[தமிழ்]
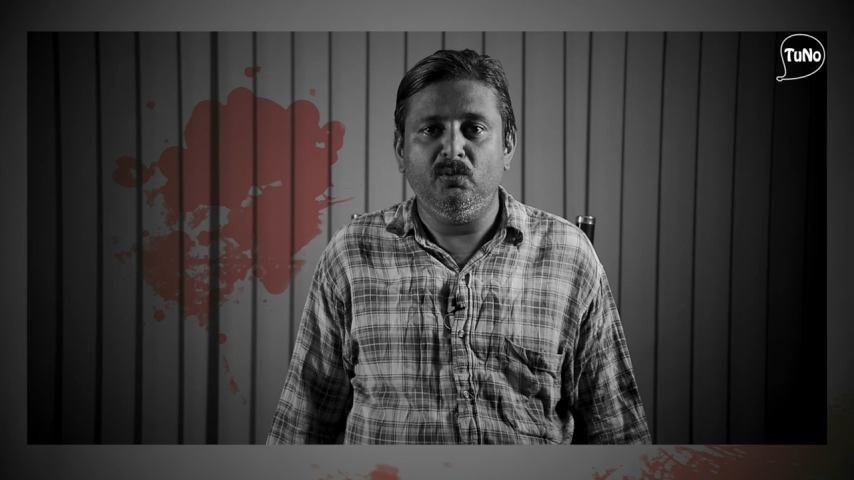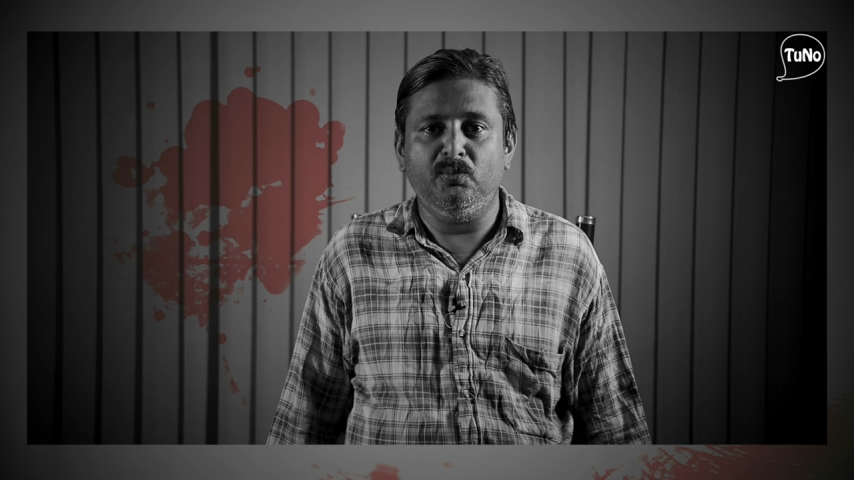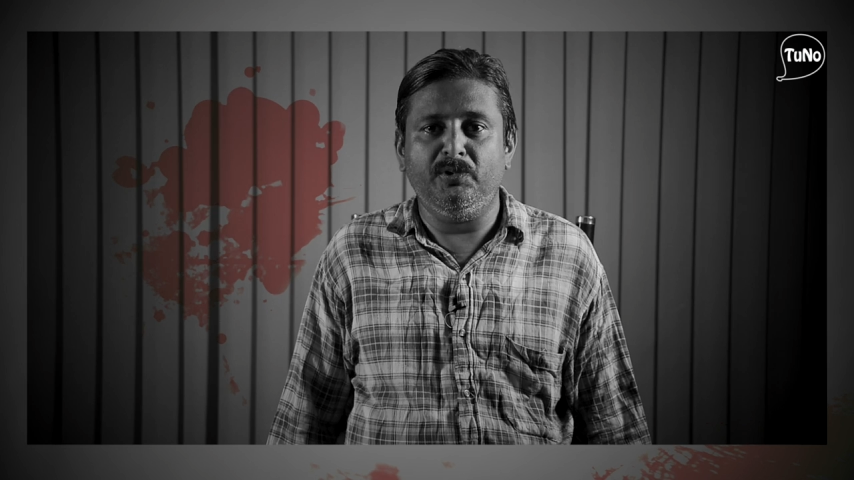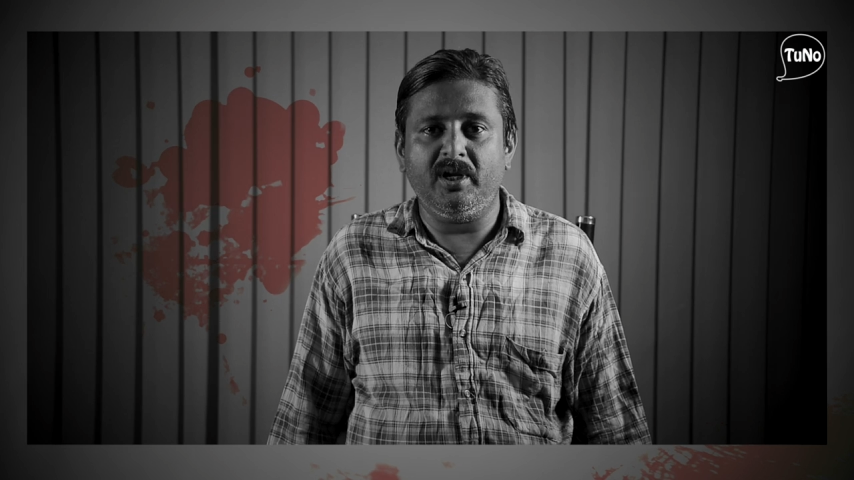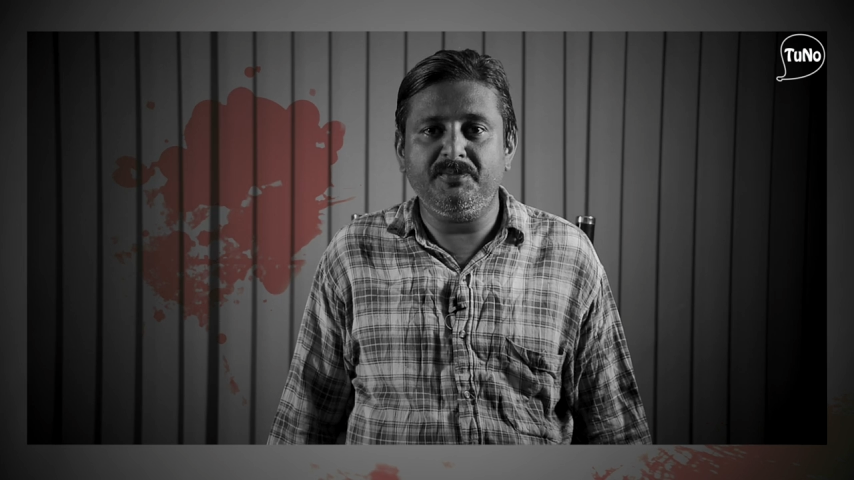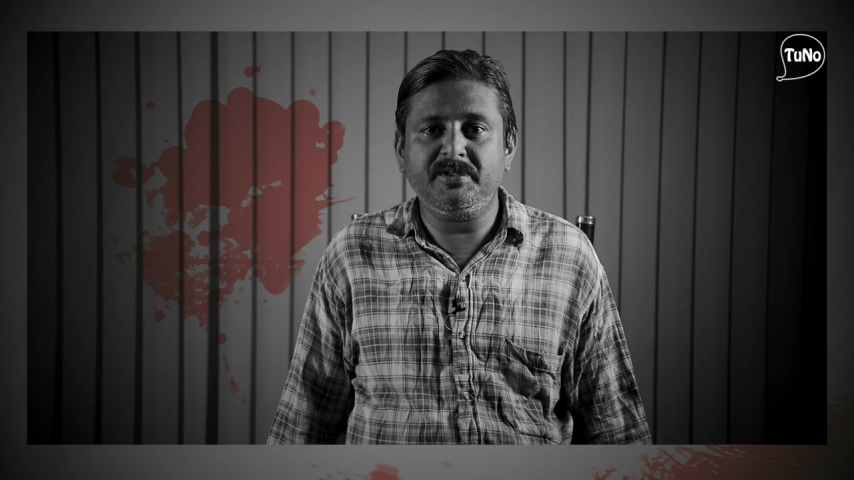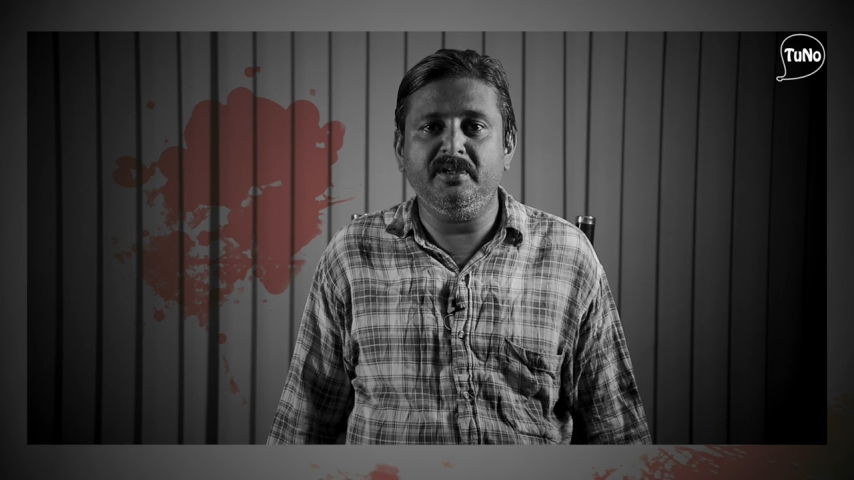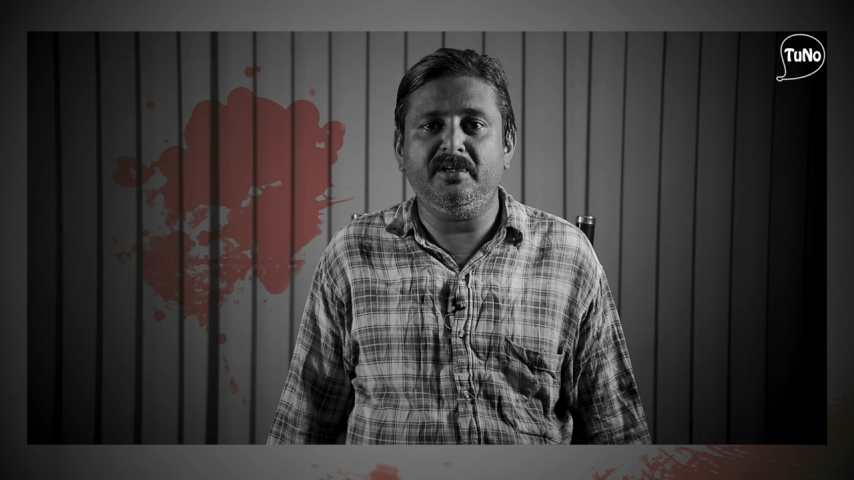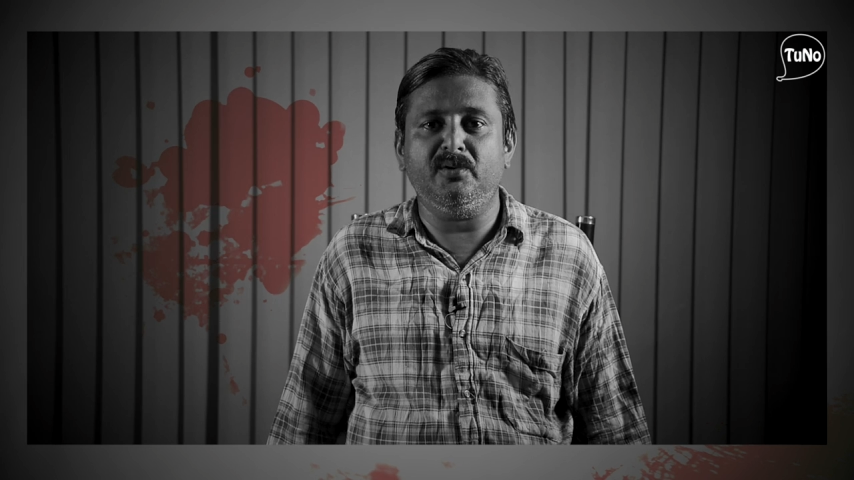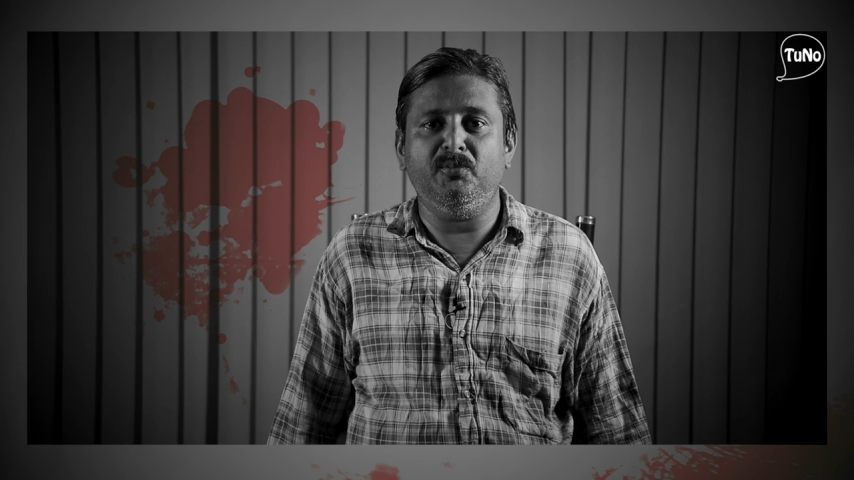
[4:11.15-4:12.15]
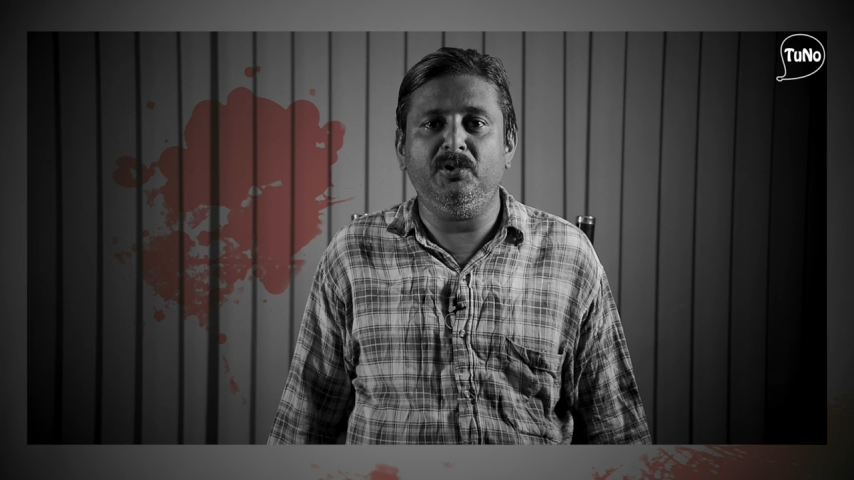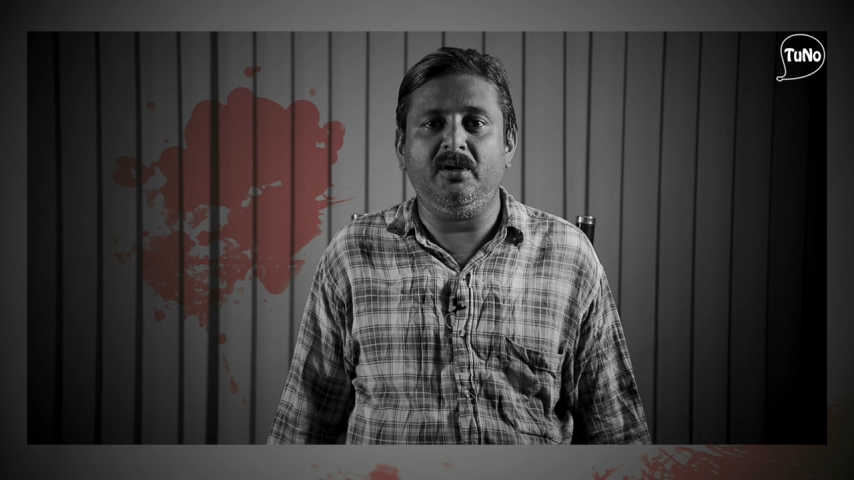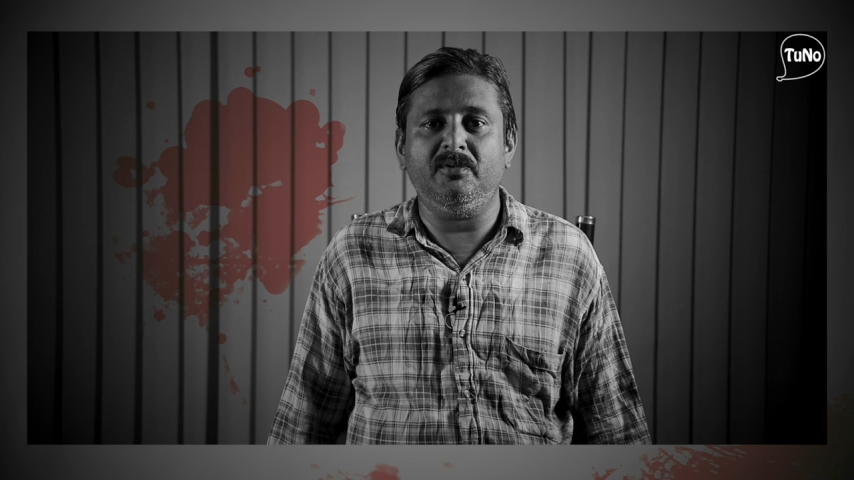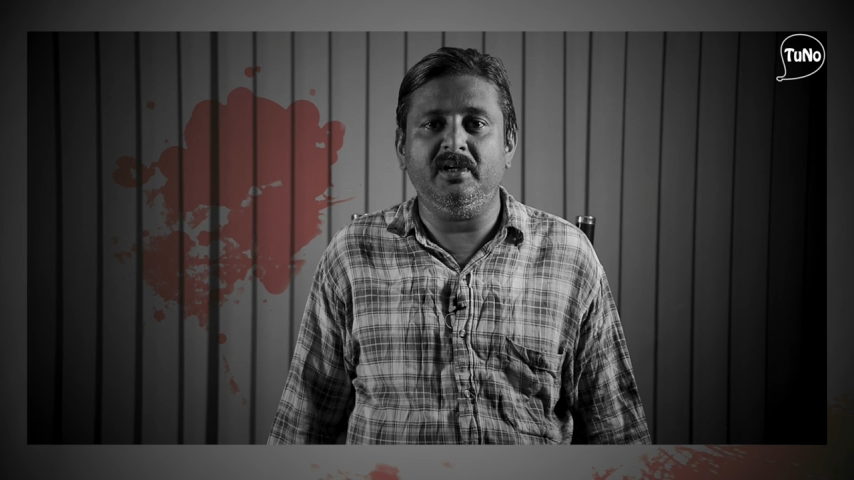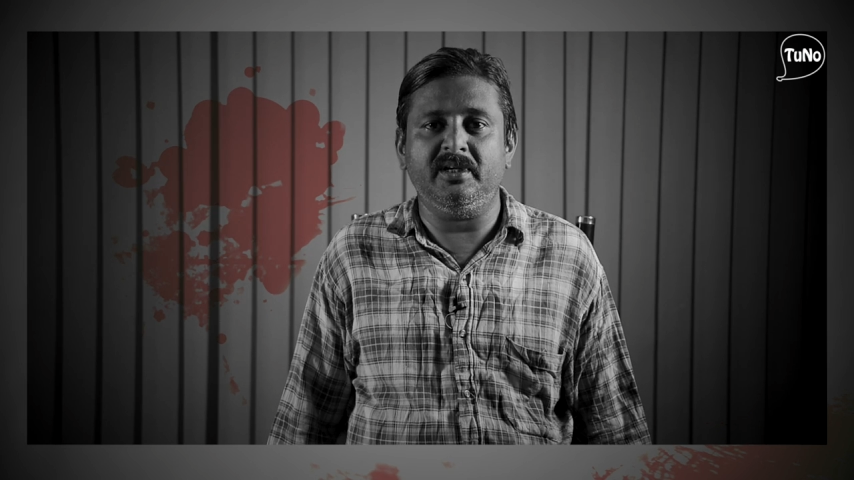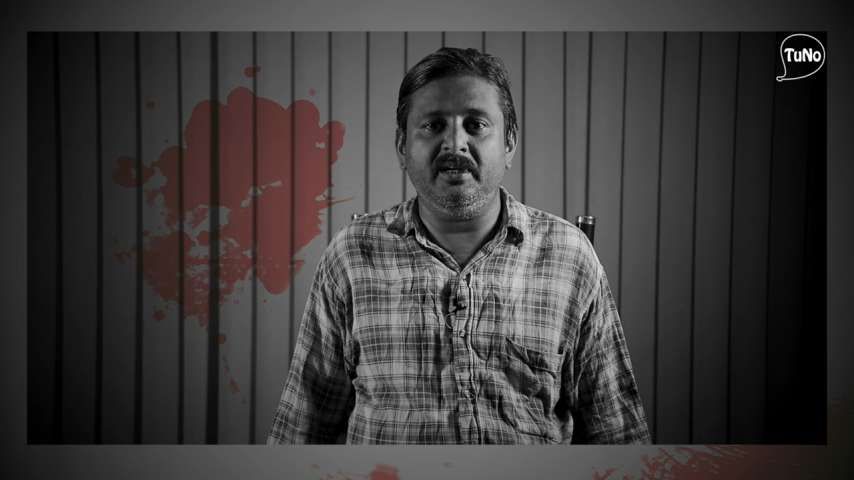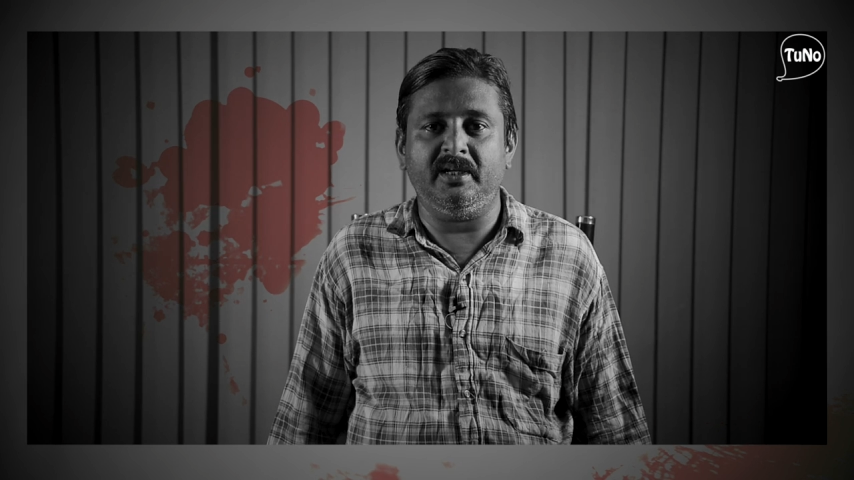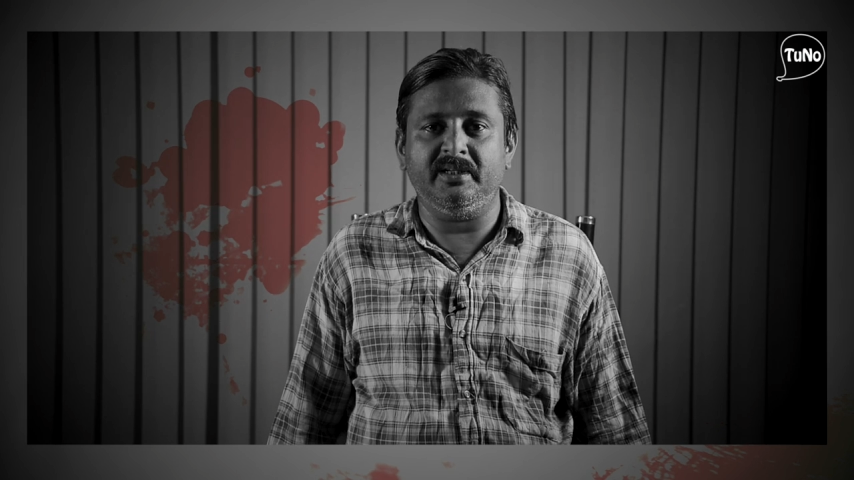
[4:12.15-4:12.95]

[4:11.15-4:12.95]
ஒரு முதலமைச்சர்னு இருக்கும்போது அவங்களுக்கு